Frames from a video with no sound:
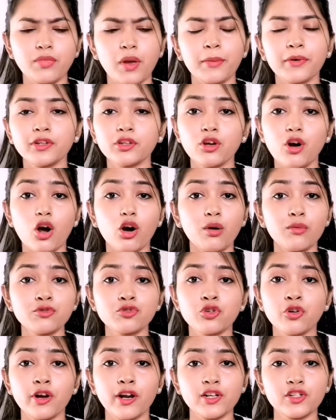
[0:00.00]
বিভিন্ন রকম
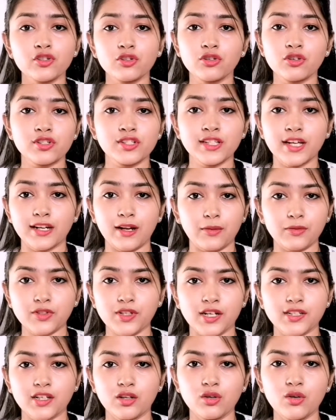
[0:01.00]
শো এর জন্য সেট আপ
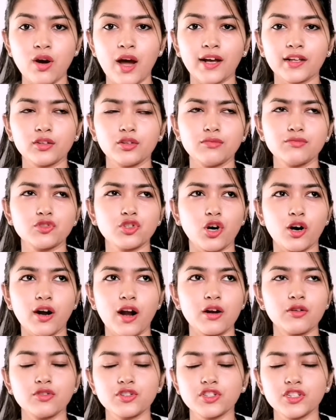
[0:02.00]
সাজানো একদম
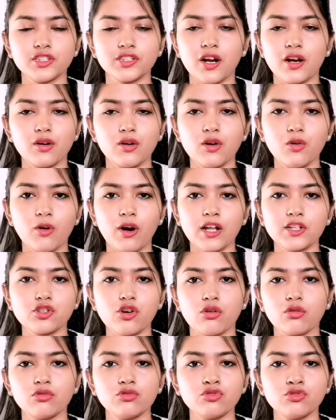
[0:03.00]
ছড়ানো ছিটানো ওরা
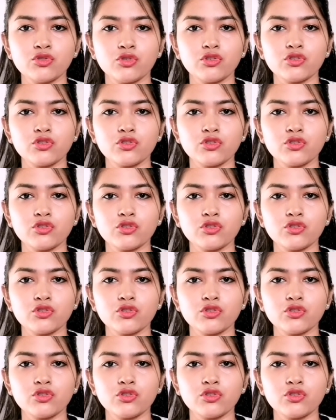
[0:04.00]
যখন